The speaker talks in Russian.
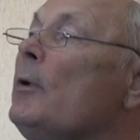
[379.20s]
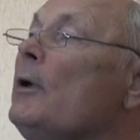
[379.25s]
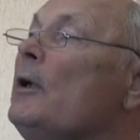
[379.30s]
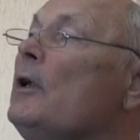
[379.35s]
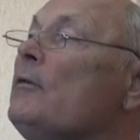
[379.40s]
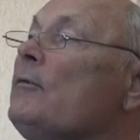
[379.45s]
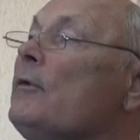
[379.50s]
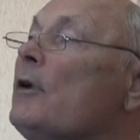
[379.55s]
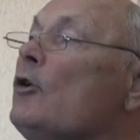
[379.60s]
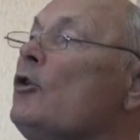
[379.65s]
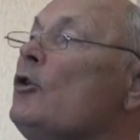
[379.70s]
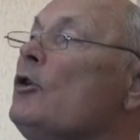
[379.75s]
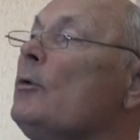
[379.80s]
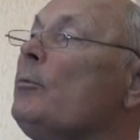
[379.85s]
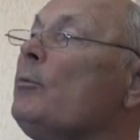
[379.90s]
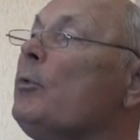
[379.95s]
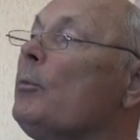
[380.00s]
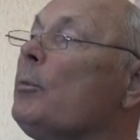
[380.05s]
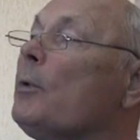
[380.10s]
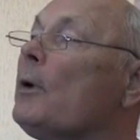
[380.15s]
болит в районе
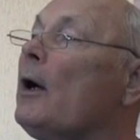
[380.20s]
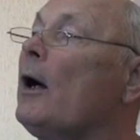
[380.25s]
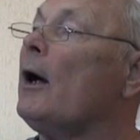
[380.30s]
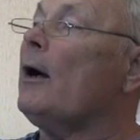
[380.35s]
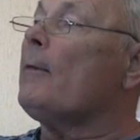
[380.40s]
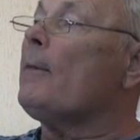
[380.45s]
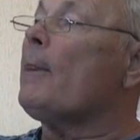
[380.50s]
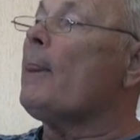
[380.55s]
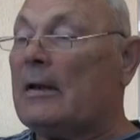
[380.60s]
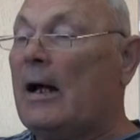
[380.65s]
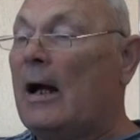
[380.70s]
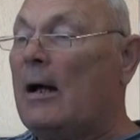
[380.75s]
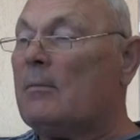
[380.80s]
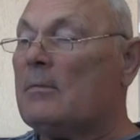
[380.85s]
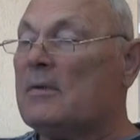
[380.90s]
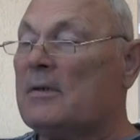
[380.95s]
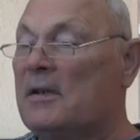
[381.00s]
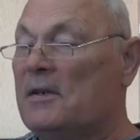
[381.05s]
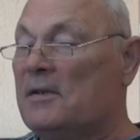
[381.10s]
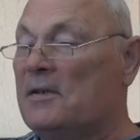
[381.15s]
пупка.
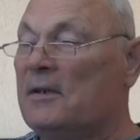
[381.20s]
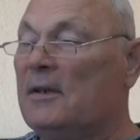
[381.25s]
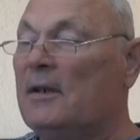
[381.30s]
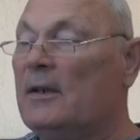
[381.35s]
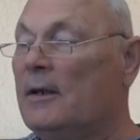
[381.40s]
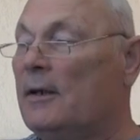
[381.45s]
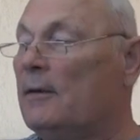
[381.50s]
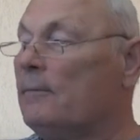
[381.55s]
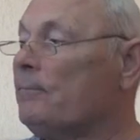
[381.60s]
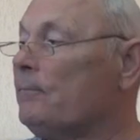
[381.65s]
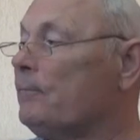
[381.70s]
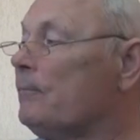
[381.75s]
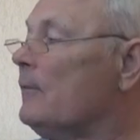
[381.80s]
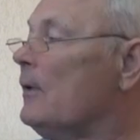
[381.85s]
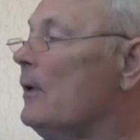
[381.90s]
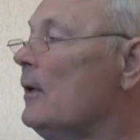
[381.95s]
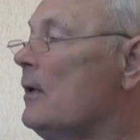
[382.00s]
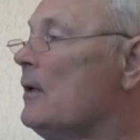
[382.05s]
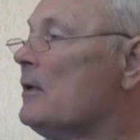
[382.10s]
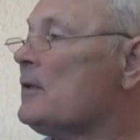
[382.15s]
Там засели,
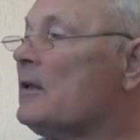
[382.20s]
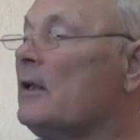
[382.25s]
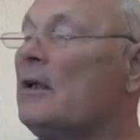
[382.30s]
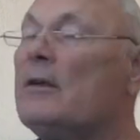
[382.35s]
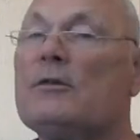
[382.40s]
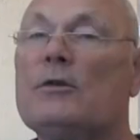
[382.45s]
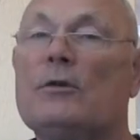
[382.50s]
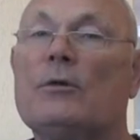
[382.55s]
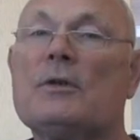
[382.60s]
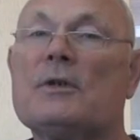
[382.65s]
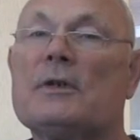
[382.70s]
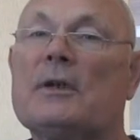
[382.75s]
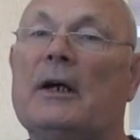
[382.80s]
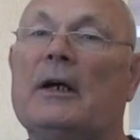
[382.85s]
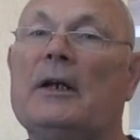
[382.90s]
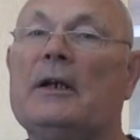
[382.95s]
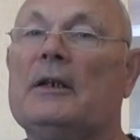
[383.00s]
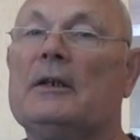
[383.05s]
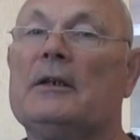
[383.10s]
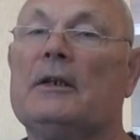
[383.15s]
скорее всего,
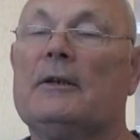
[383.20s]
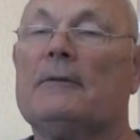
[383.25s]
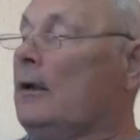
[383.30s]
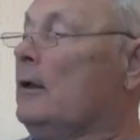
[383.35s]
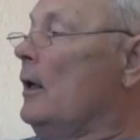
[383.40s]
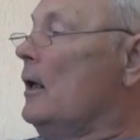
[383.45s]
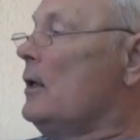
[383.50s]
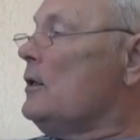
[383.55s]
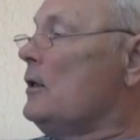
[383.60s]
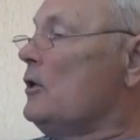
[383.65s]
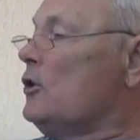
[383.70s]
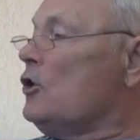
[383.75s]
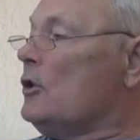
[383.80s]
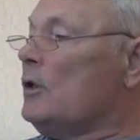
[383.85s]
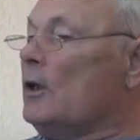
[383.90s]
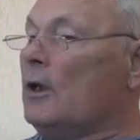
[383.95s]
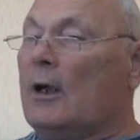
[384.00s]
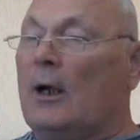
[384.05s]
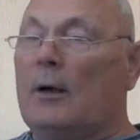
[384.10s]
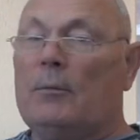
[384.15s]
скориды. А
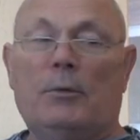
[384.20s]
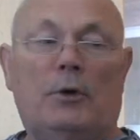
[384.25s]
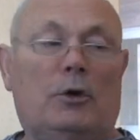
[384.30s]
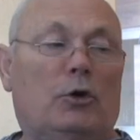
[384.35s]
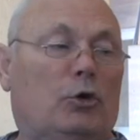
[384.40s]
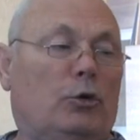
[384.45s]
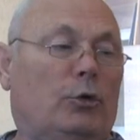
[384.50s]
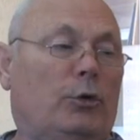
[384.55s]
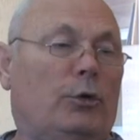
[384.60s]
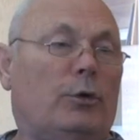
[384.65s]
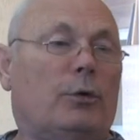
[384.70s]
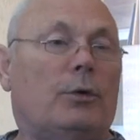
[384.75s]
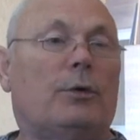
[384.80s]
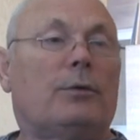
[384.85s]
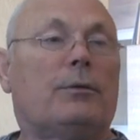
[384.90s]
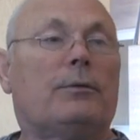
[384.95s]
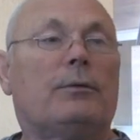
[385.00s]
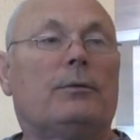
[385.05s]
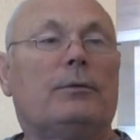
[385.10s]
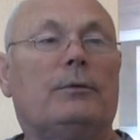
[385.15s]
значит, рекомендую,
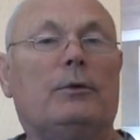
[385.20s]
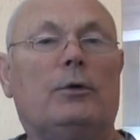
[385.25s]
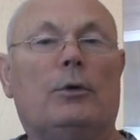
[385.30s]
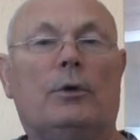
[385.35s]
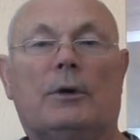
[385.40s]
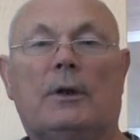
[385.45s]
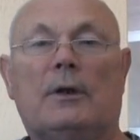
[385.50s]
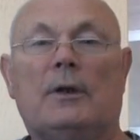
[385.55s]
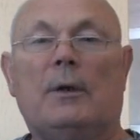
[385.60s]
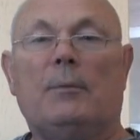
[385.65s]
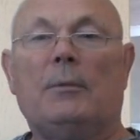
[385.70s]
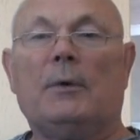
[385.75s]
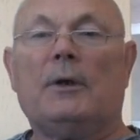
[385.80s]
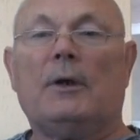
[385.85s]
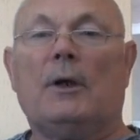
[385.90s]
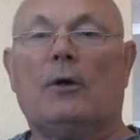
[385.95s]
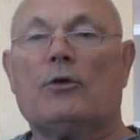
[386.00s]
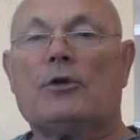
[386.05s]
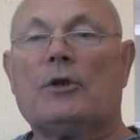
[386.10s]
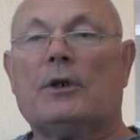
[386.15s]
ну, это до
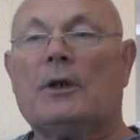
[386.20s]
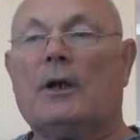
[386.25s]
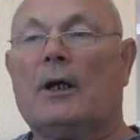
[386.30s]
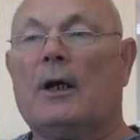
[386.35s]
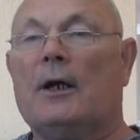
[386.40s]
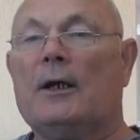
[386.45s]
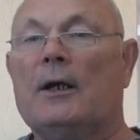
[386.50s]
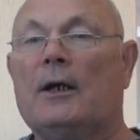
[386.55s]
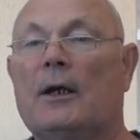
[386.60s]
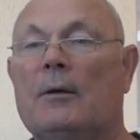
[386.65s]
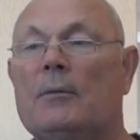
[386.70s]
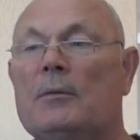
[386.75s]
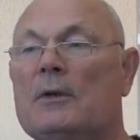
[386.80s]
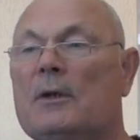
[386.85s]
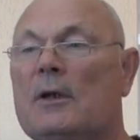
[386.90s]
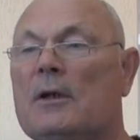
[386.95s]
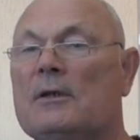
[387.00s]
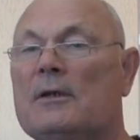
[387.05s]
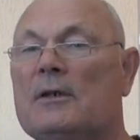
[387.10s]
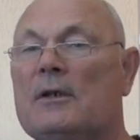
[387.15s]
меня уже такая
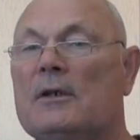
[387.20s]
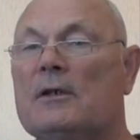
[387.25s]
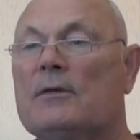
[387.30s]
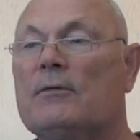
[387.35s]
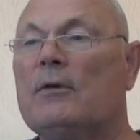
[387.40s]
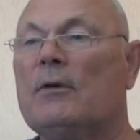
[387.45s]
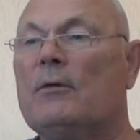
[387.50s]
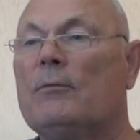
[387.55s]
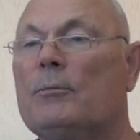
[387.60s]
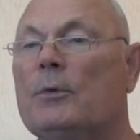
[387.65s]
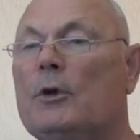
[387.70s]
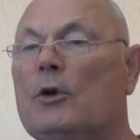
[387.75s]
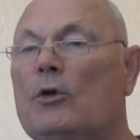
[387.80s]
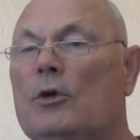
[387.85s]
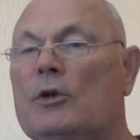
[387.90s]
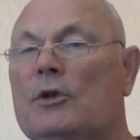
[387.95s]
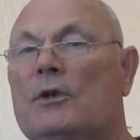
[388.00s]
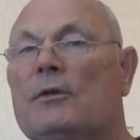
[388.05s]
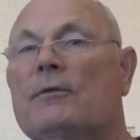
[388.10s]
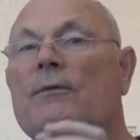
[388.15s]
рекомендация есть. Вы
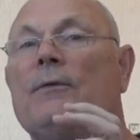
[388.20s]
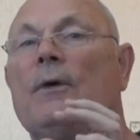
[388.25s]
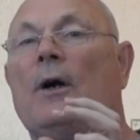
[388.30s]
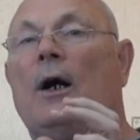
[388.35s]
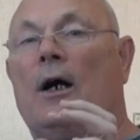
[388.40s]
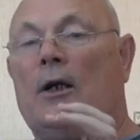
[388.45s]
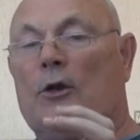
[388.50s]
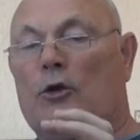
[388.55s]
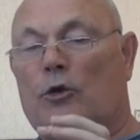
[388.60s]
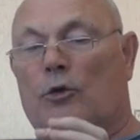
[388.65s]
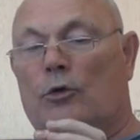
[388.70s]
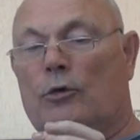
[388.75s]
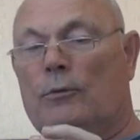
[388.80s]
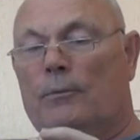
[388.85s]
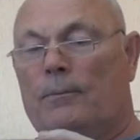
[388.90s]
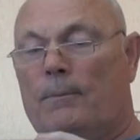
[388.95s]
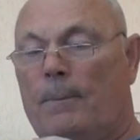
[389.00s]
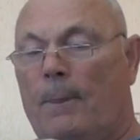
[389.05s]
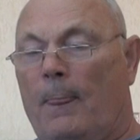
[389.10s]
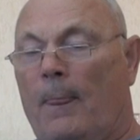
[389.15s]
берете ватку,
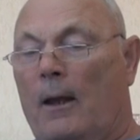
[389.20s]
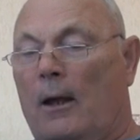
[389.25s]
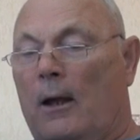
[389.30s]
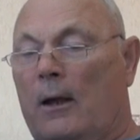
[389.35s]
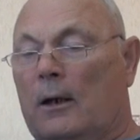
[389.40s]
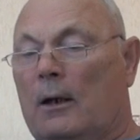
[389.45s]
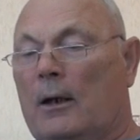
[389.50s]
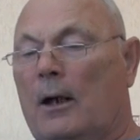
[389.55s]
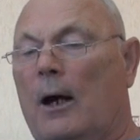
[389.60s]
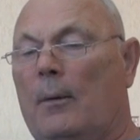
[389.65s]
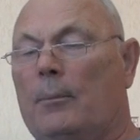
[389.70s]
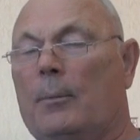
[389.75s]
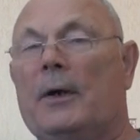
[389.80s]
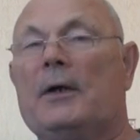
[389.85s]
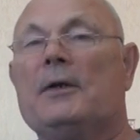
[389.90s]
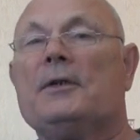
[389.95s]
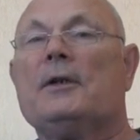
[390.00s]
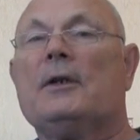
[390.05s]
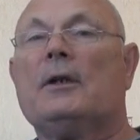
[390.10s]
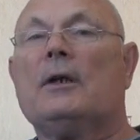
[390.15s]

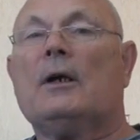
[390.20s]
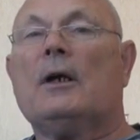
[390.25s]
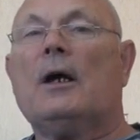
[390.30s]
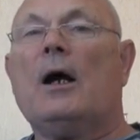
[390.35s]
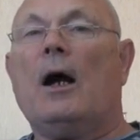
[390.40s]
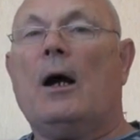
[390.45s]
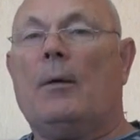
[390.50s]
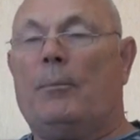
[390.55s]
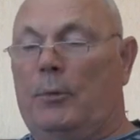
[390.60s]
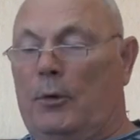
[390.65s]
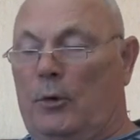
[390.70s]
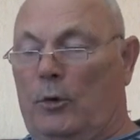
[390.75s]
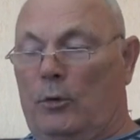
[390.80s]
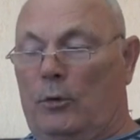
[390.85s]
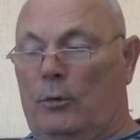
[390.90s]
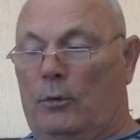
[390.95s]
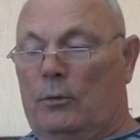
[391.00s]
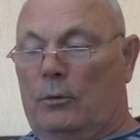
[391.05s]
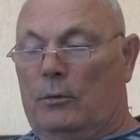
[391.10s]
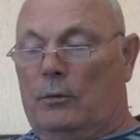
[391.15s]
капаете
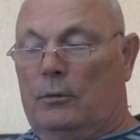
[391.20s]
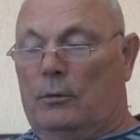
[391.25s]
каплю